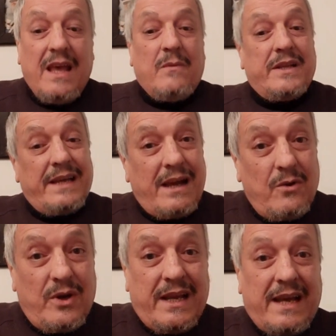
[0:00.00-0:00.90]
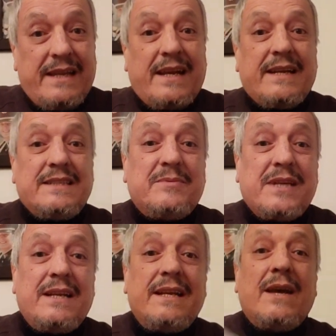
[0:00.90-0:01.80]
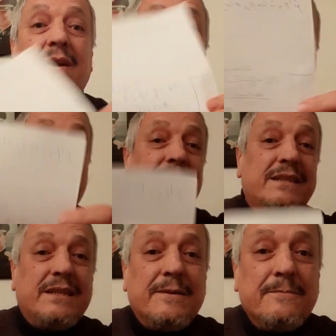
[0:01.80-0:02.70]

وهذه عقلوا عليها هي انا كتبتها هنايا راه ماشي من عندي